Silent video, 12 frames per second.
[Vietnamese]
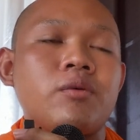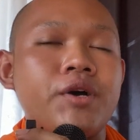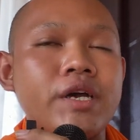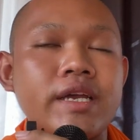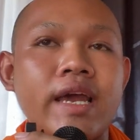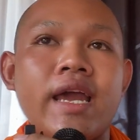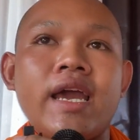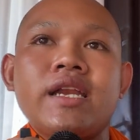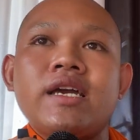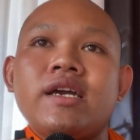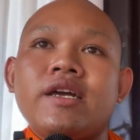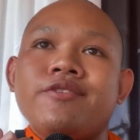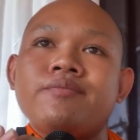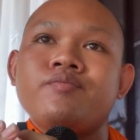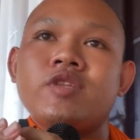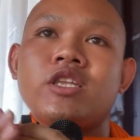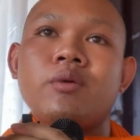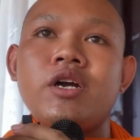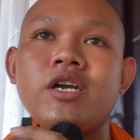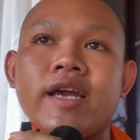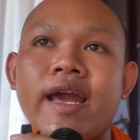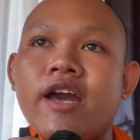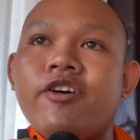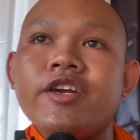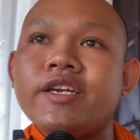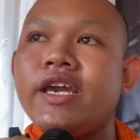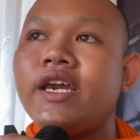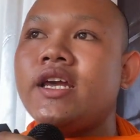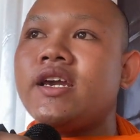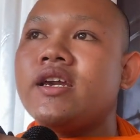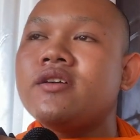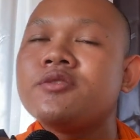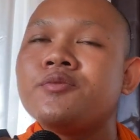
thơ ca đó ạ từ thơ ca ok đó ạ